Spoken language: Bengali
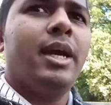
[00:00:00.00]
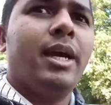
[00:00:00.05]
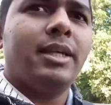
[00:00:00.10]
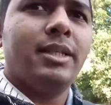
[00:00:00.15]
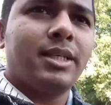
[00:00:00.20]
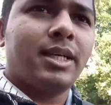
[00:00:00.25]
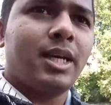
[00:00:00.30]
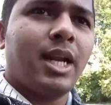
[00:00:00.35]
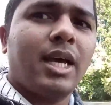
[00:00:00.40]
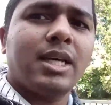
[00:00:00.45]
যে
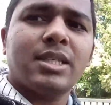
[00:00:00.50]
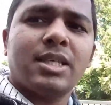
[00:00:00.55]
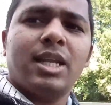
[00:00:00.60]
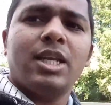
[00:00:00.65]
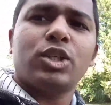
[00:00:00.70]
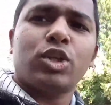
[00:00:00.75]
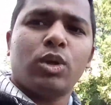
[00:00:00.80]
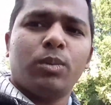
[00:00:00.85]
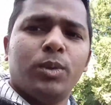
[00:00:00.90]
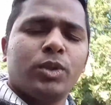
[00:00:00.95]
ক্লাস তাহলে
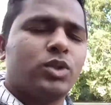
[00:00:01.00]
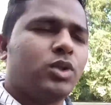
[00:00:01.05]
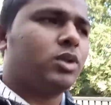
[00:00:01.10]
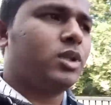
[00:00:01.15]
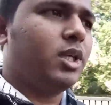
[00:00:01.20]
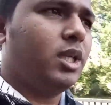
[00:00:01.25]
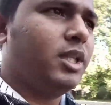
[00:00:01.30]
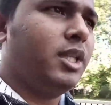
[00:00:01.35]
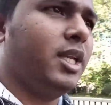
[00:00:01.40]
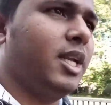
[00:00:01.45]
সর্বোচ্চ
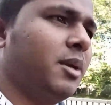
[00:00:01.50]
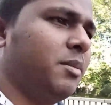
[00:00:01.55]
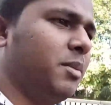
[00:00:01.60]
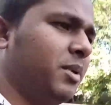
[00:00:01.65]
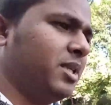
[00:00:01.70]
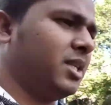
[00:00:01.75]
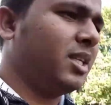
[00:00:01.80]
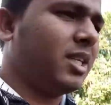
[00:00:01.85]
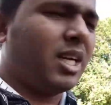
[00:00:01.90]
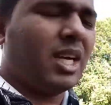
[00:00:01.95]
তিন দিনের
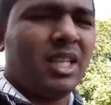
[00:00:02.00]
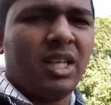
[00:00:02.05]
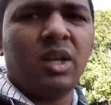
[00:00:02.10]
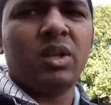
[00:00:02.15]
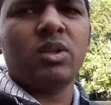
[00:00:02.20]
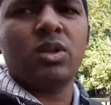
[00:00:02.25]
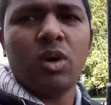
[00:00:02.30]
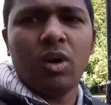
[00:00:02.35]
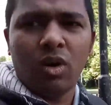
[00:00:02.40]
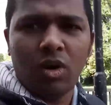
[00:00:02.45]
বেশি
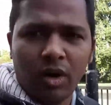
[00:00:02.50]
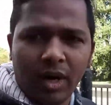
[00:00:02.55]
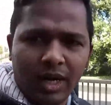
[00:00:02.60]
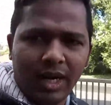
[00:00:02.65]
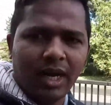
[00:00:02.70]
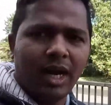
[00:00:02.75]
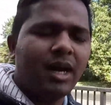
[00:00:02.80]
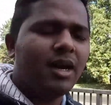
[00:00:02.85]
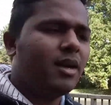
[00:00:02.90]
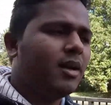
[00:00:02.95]
সাধারণত হয় না